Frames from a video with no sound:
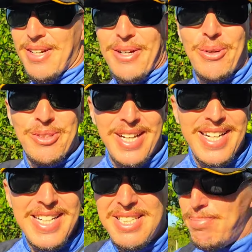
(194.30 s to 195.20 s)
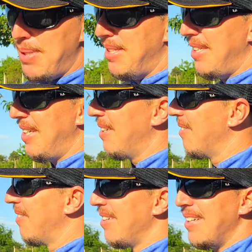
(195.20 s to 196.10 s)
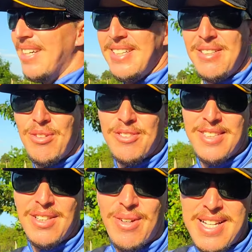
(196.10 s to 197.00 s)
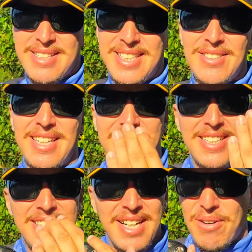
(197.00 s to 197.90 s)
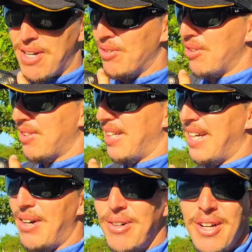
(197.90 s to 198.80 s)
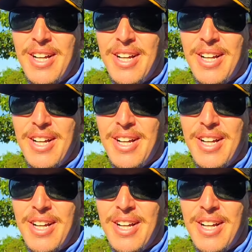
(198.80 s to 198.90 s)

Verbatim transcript: Gostaria de pedir, se você não é inscrito, está chegando agora no nosso canal,